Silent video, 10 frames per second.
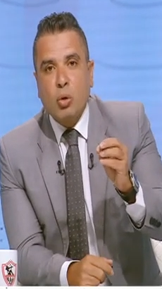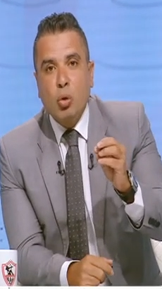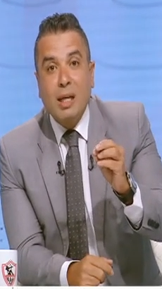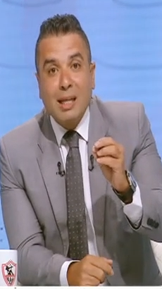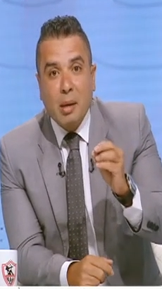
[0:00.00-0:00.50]

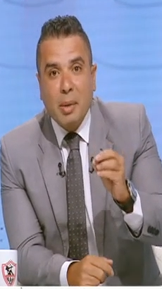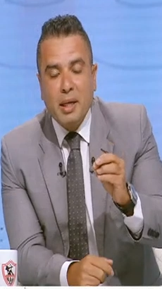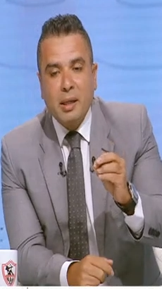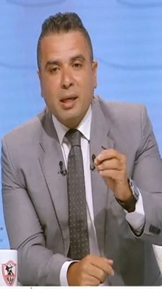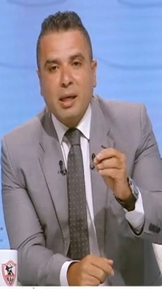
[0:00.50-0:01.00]
كل
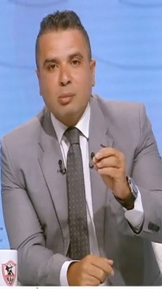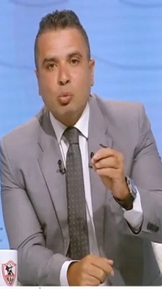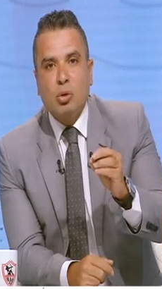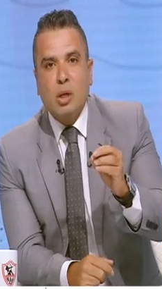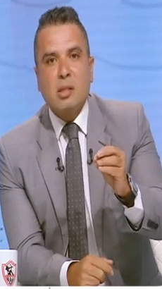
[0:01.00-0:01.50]
الجماهير كانت
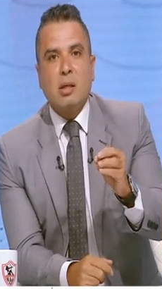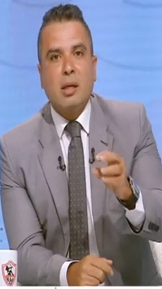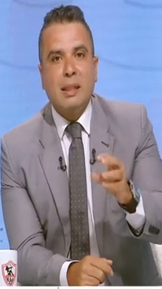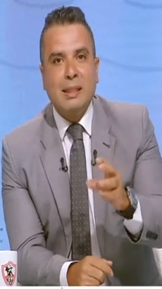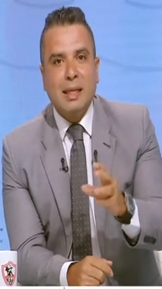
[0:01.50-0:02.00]

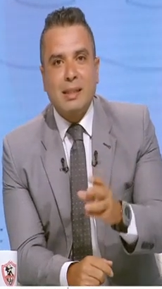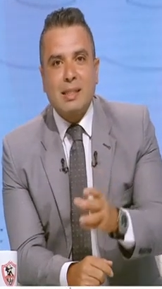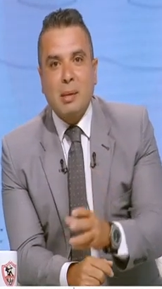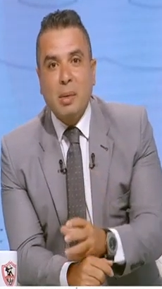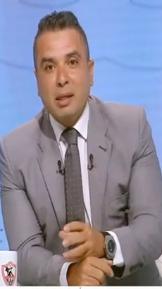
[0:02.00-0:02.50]
منتظره ان نادي
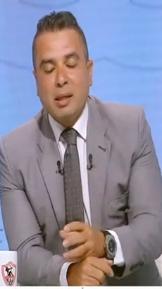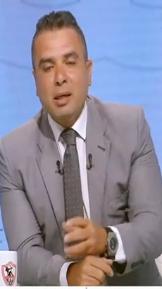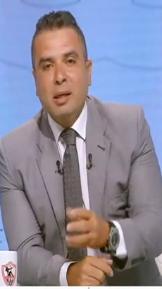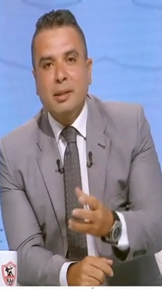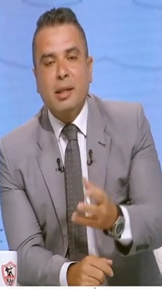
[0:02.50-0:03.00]
الزمالك
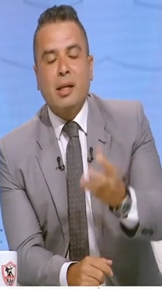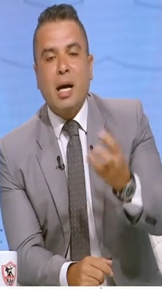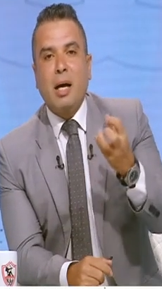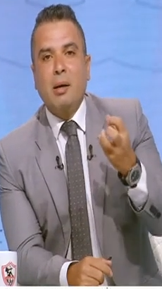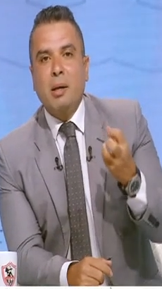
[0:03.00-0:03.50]

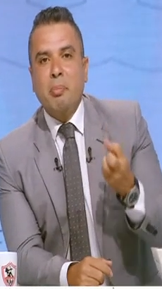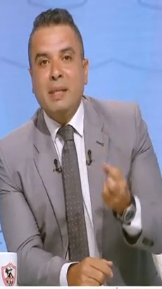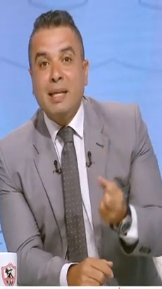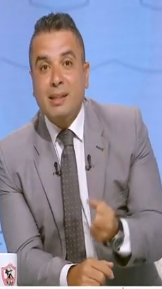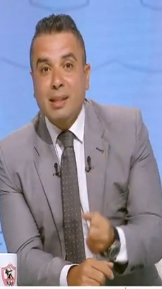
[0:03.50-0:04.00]
يرجع
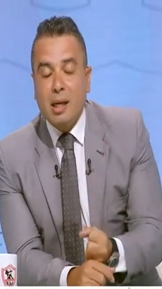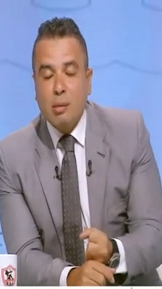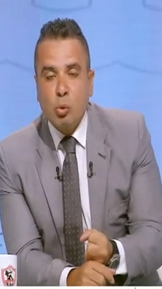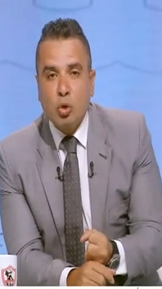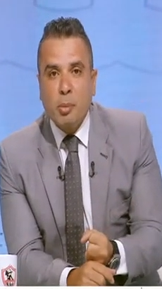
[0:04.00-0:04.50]

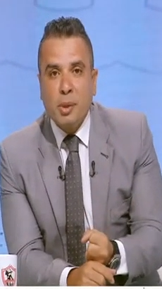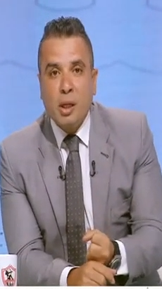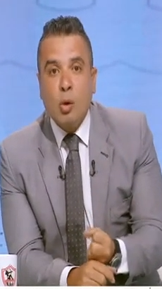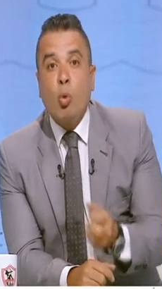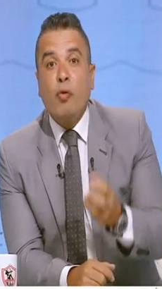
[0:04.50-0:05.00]
بنتيجه
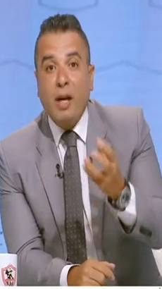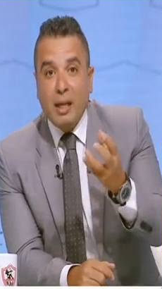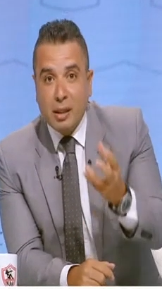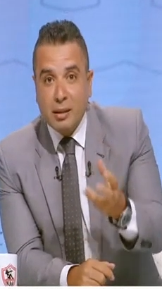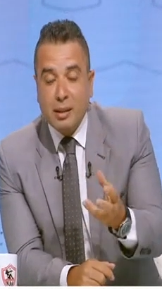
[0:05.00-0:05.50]
مطمئنه
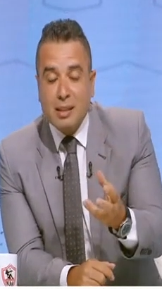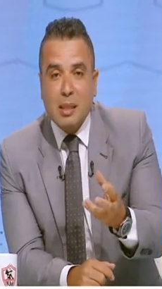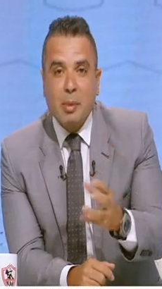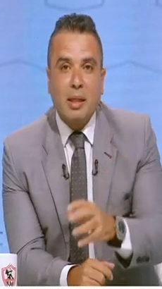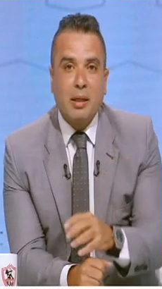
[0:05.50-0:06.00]
وفعلا نادي
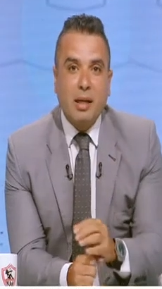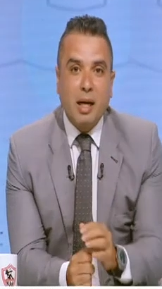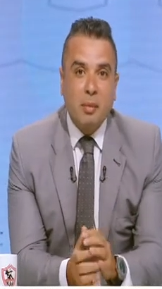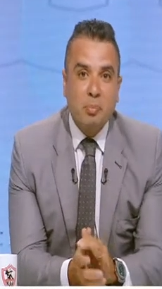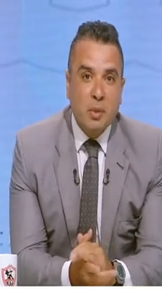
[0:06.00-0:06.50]
الزمالك
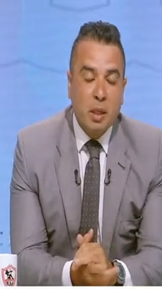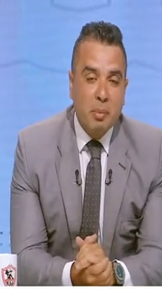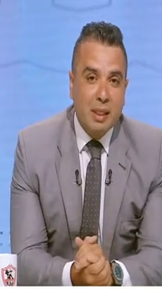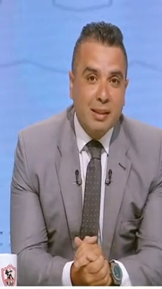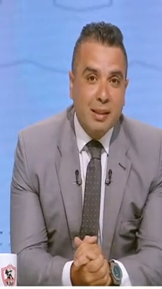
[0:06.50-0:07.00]
رجع
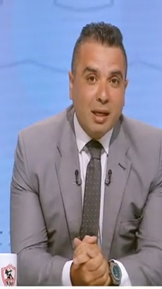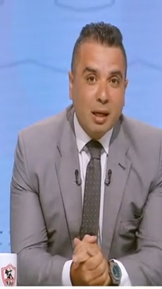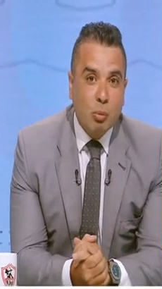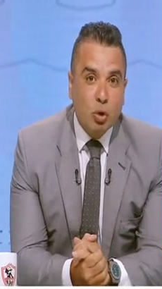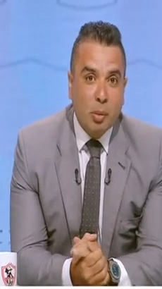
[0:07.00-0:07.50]

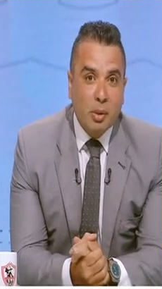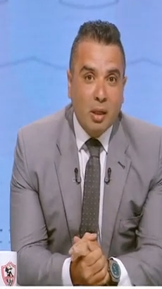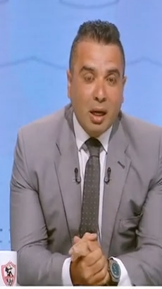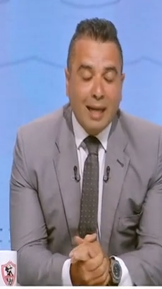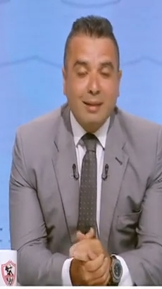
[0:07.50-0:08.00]
بنتيجه
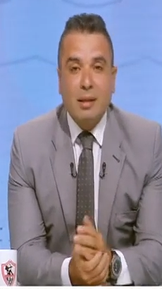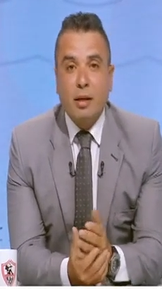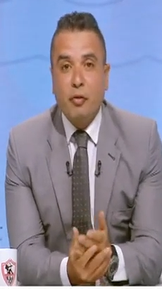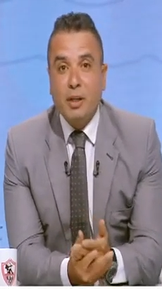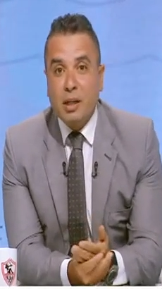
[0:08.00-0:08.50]
مطمئنه
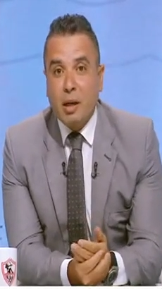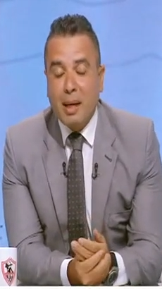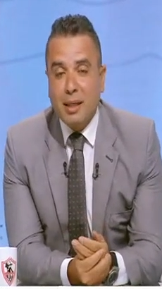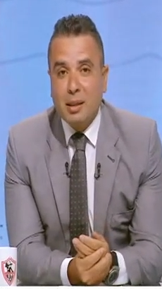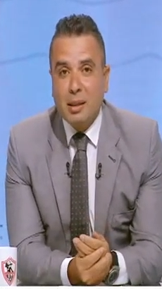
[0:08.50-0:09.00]
حتى فيريرا
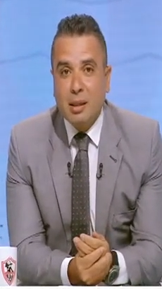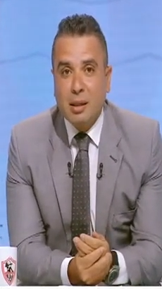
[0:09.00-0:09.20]
بعد